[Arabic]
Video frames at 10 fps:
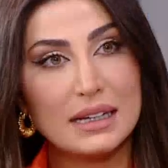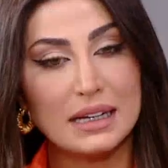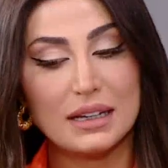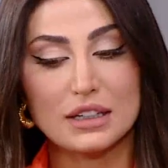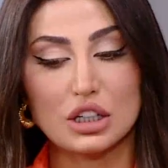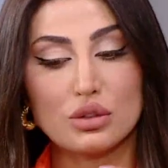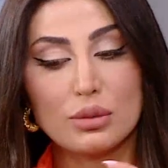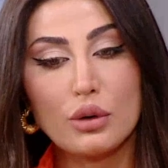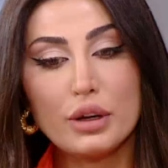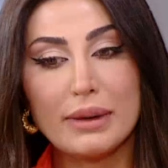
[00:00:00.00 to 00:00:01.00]
لاقول لك لانه
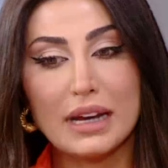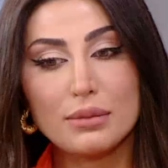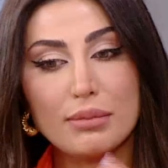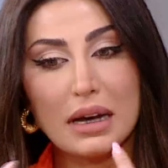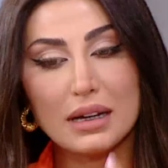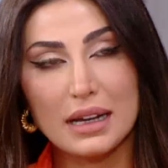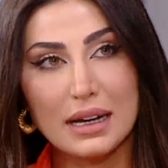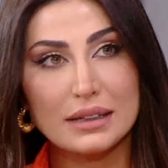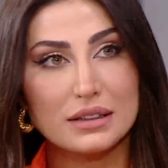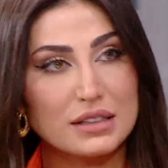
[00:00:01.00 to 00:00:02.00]
الموهبه قد ما
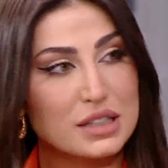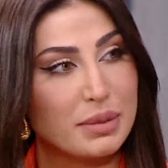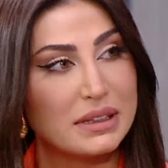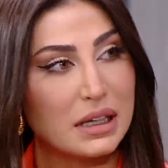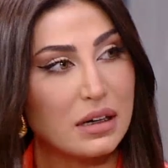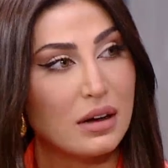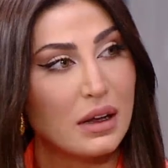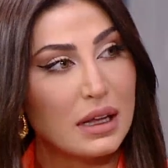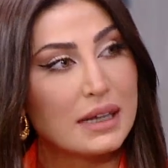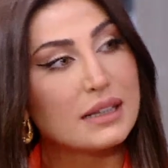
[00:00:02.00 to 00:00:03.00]
كانت نسبتها
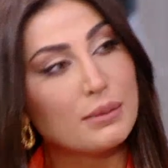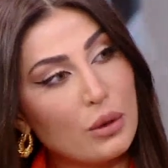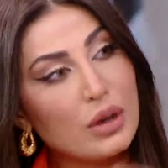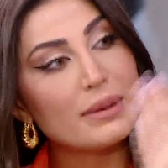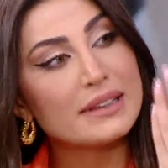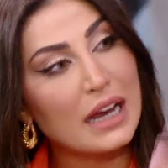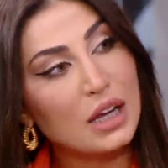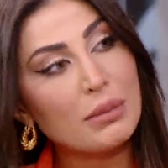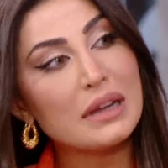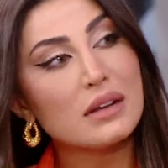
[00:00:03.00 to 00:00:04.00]
الموهبه
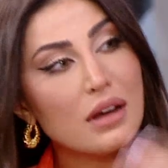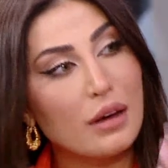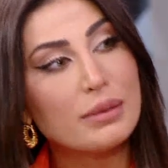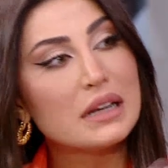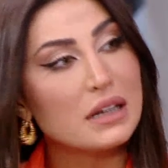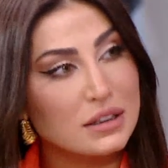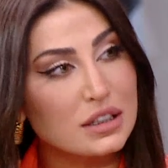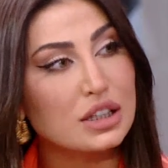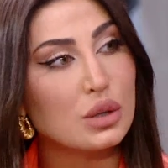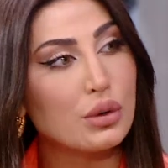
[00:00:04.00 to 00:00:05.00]
دائما قابله
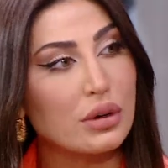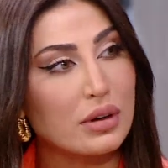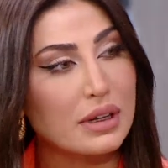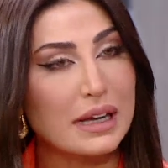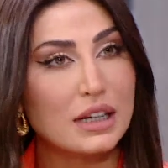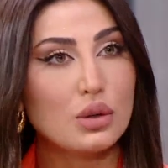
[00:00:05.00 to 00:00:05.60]
للتطور م. يعني